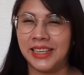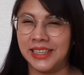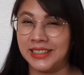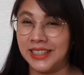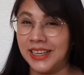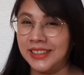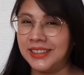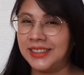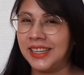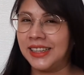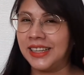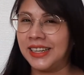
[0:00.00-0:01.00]
Quizás
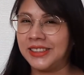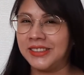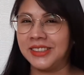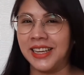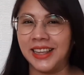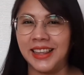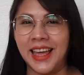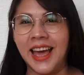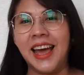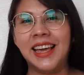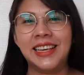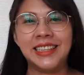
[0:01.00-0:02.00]
ya tienes una
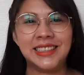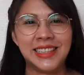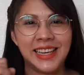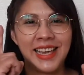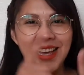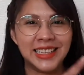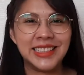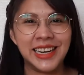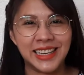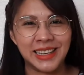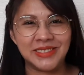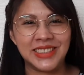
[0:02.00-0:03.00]
idea. Y sí, es
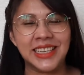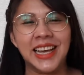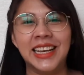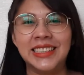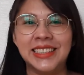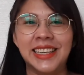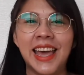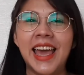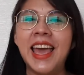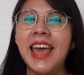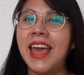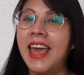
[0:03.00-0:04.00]
el kimchi. Así que
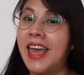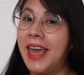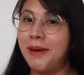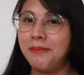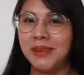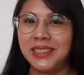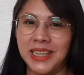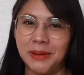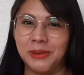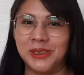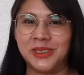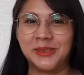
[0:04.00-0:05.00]

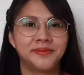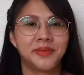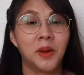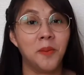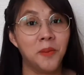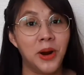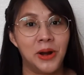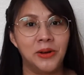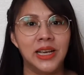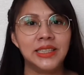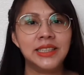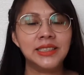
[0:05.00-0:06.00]
empecemos. Bueno,
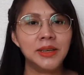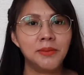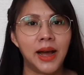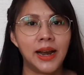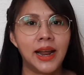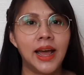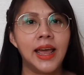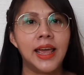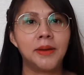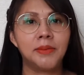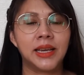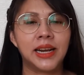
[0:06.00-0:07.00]
esta semana
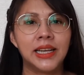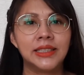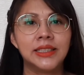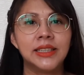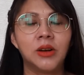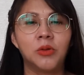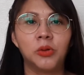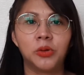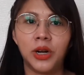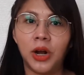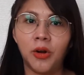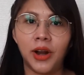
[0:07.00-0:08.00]
en mi clase de
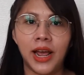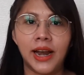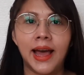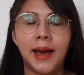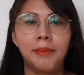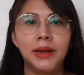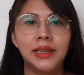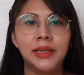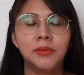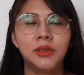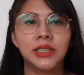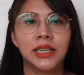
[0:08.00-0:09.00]
cultura coreana
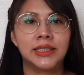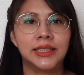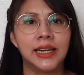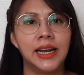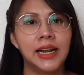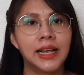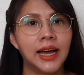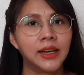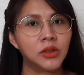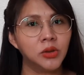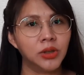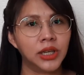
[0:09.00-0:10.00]
aprendimos a hacer el
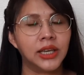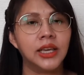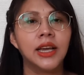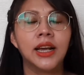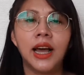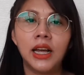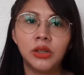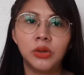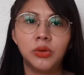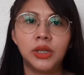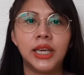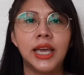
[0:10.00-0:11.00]
kaktugi.
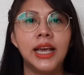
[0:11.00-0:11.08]
Kaktugi